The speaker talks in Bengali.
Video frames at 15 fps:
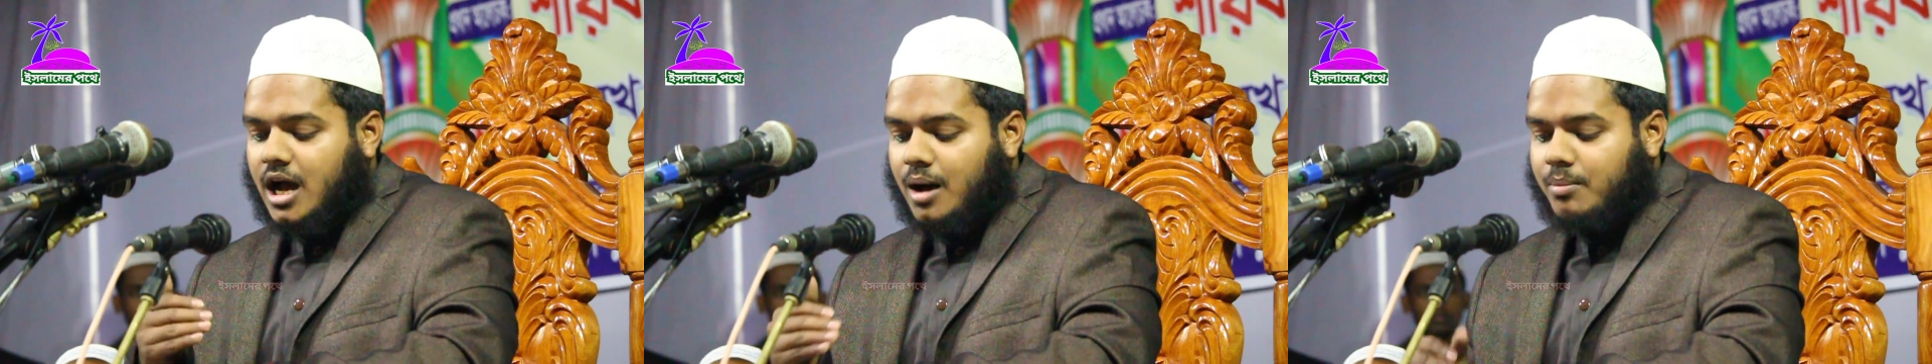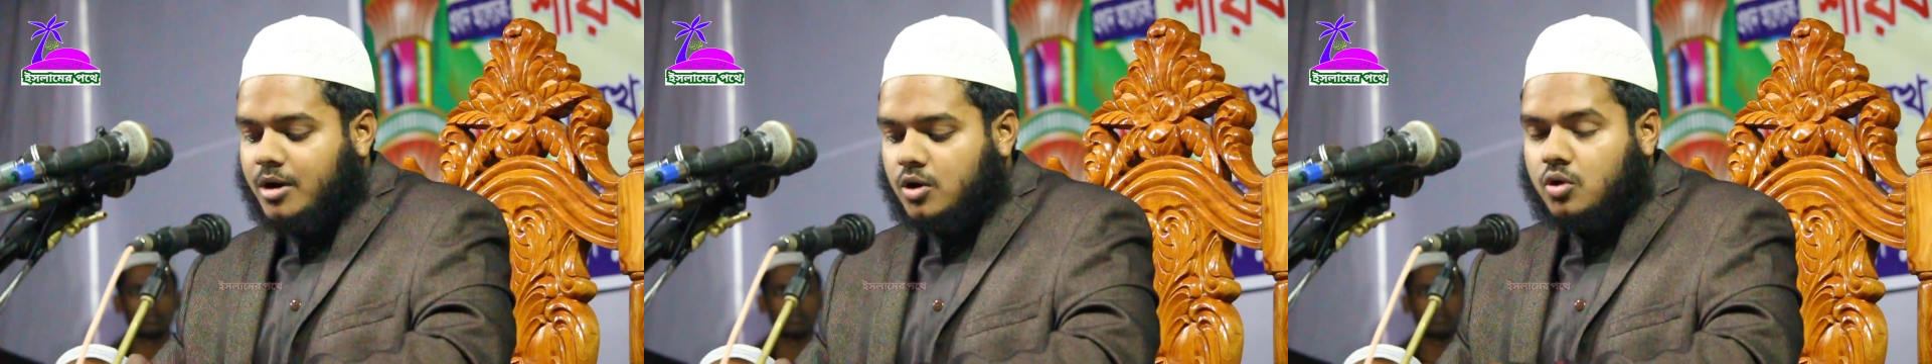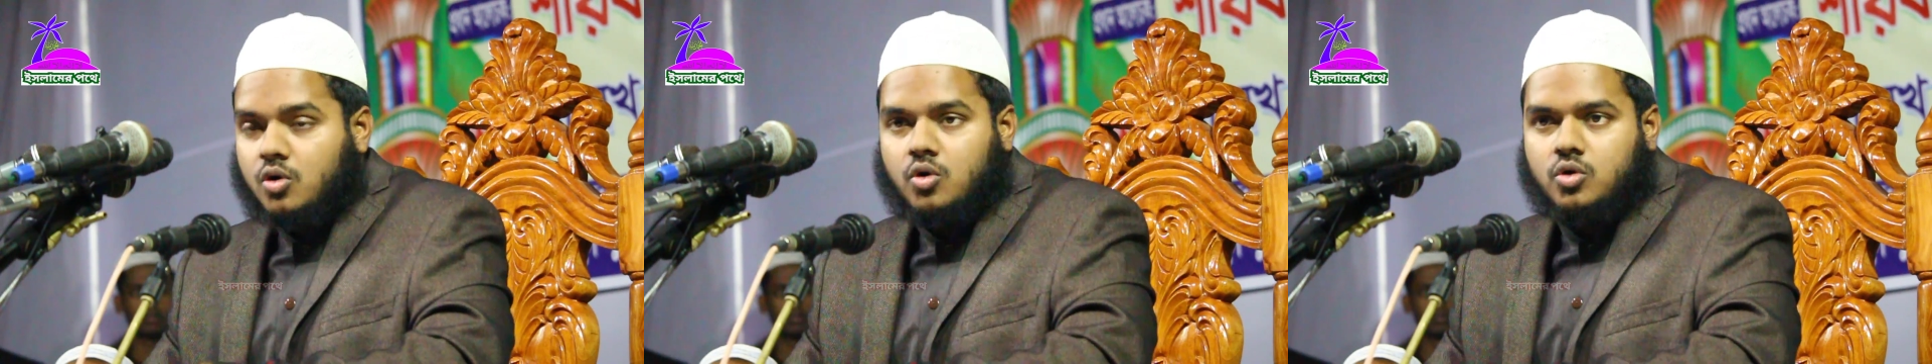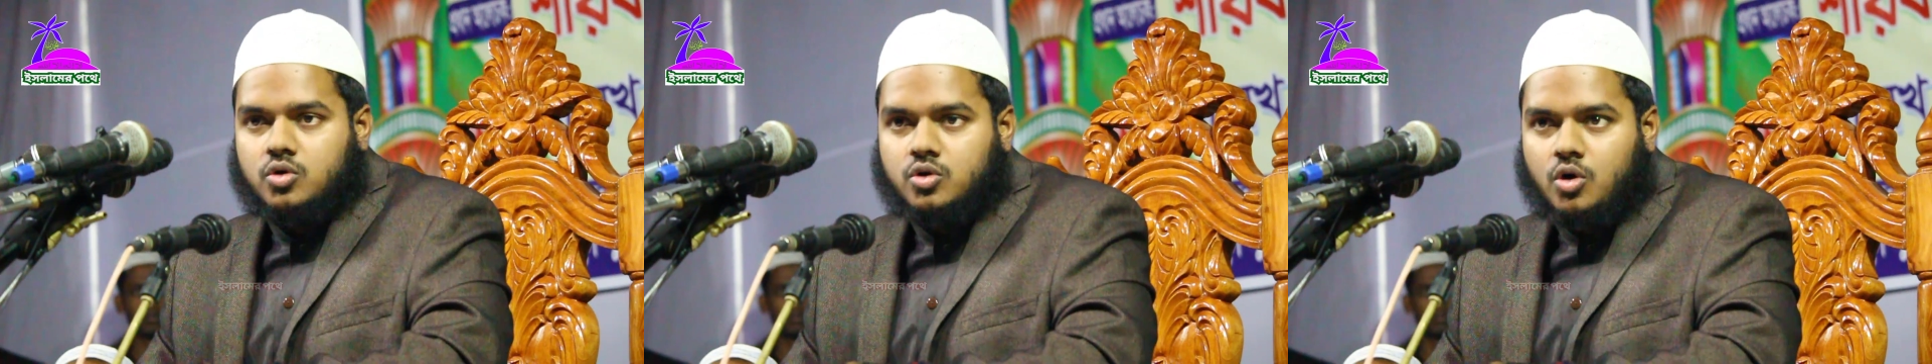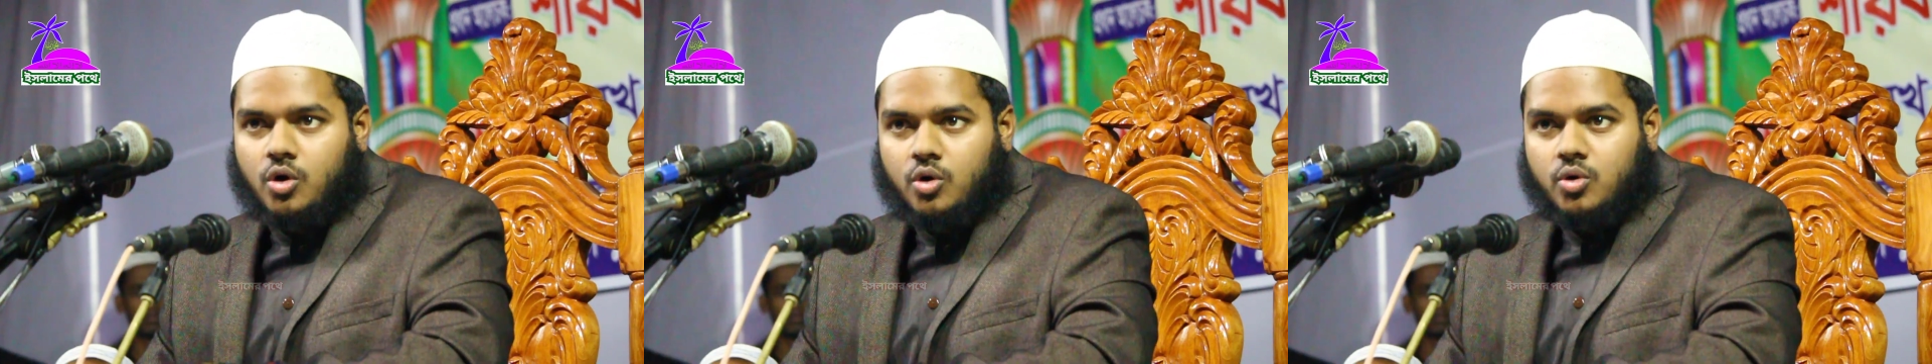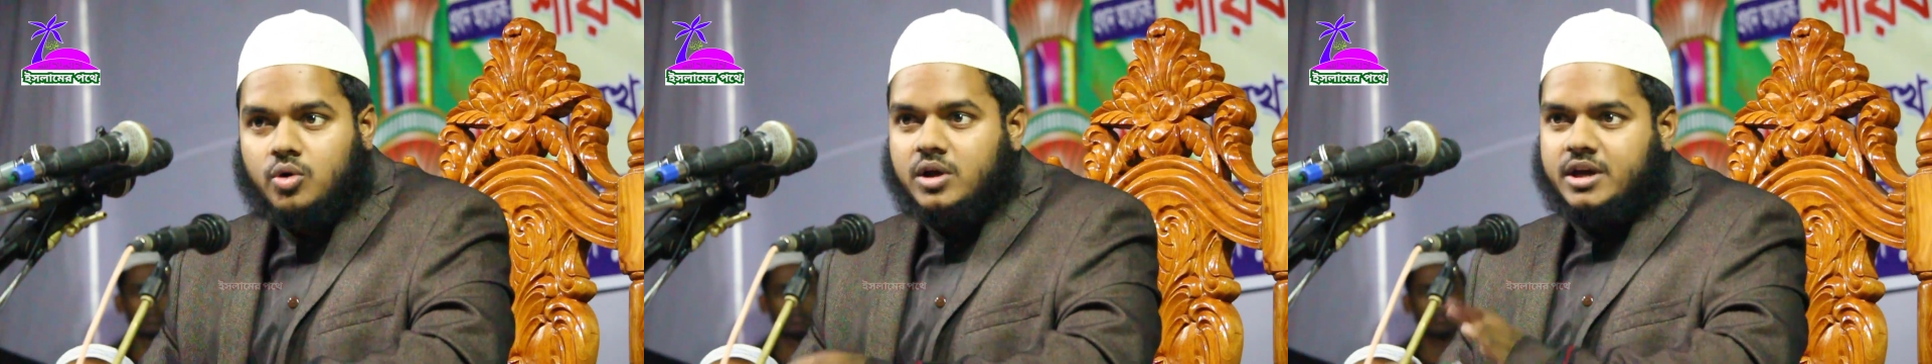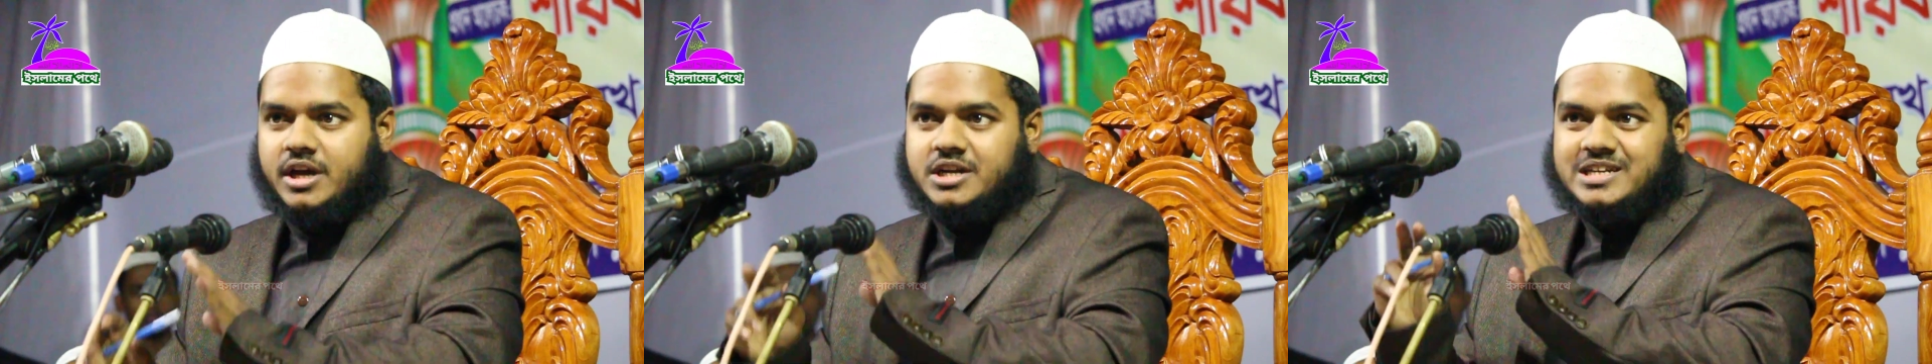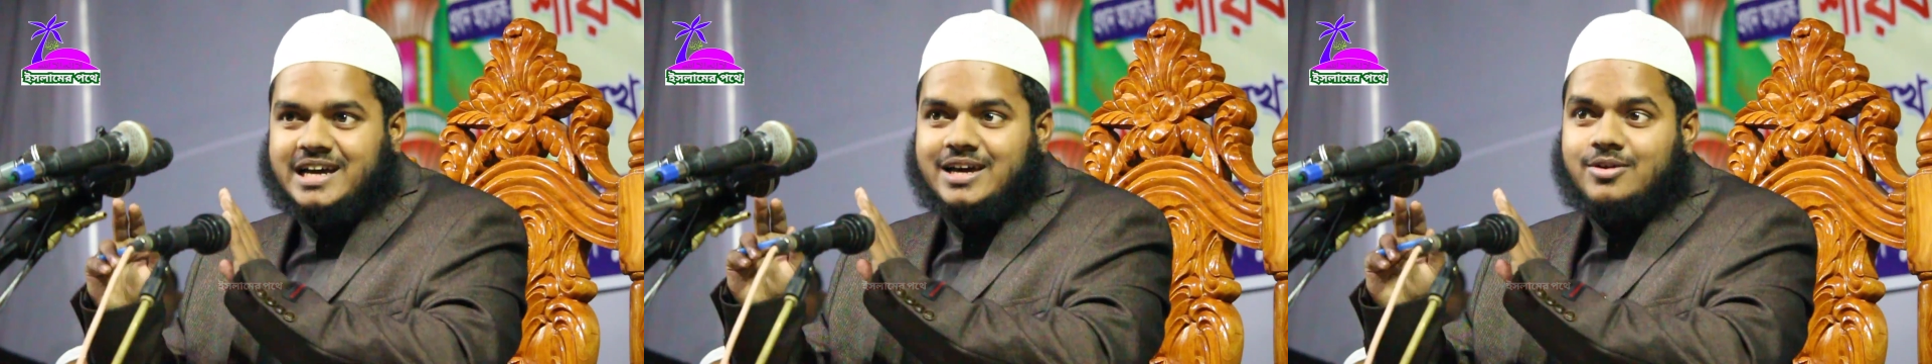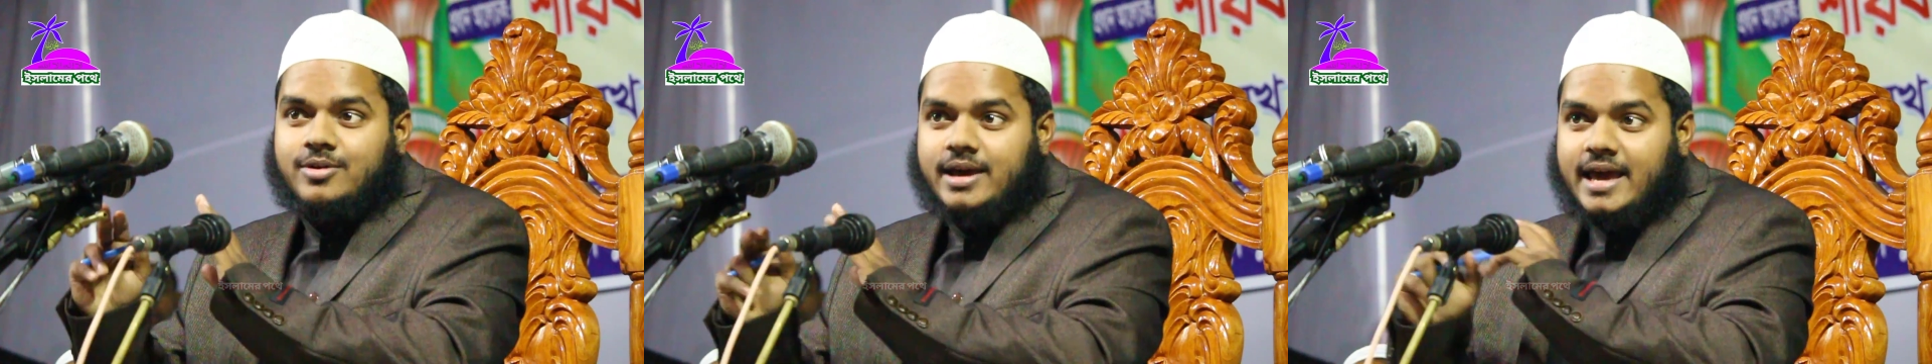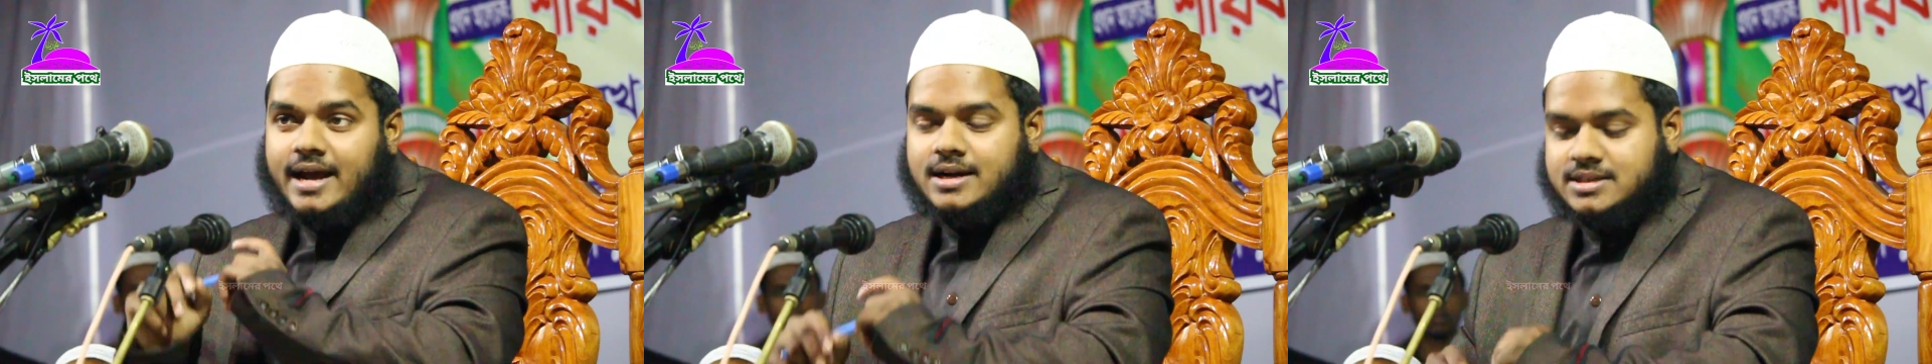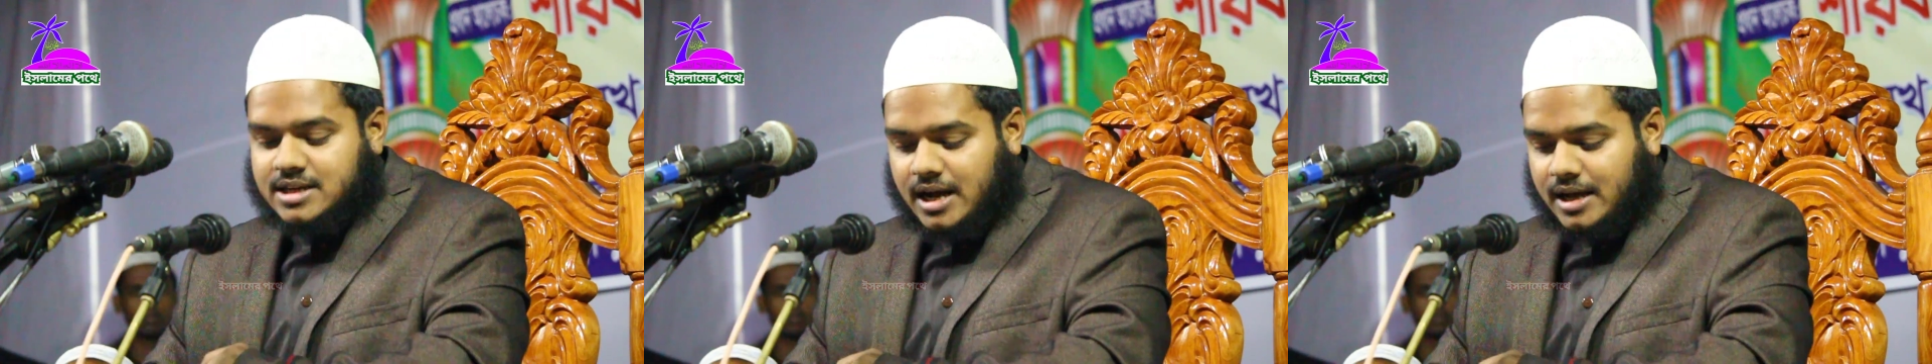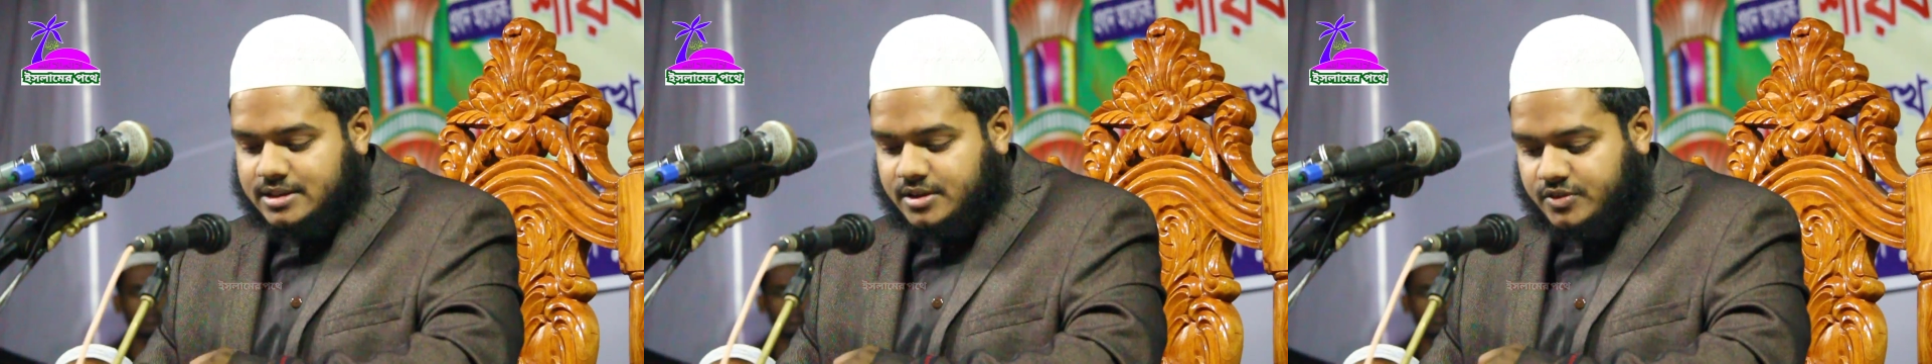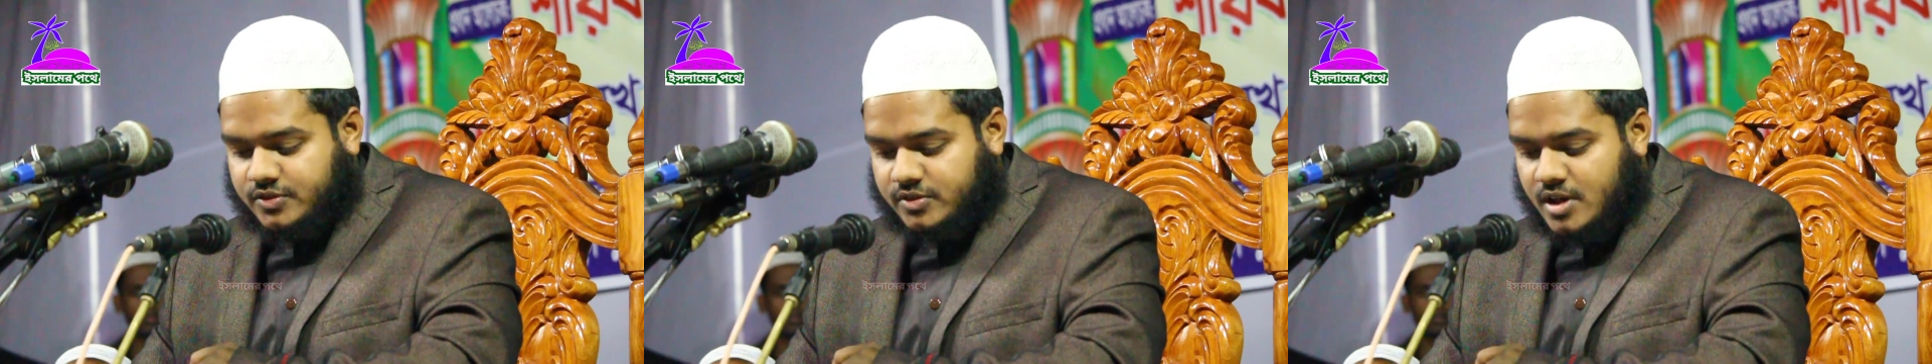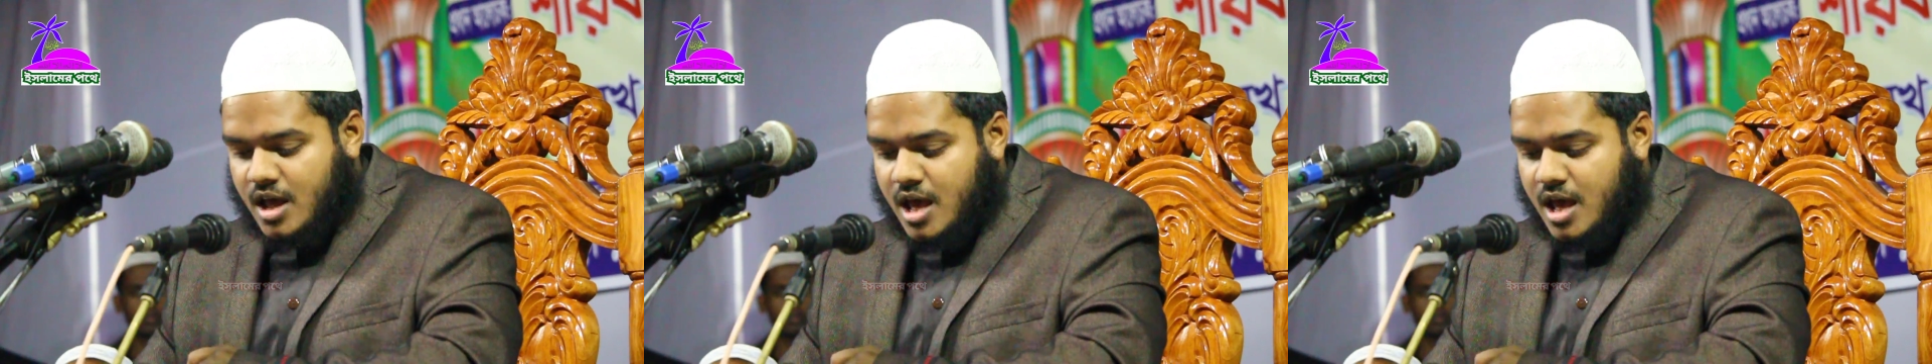খাবার গ্রহণ করো এটা গেল একটা হাদিস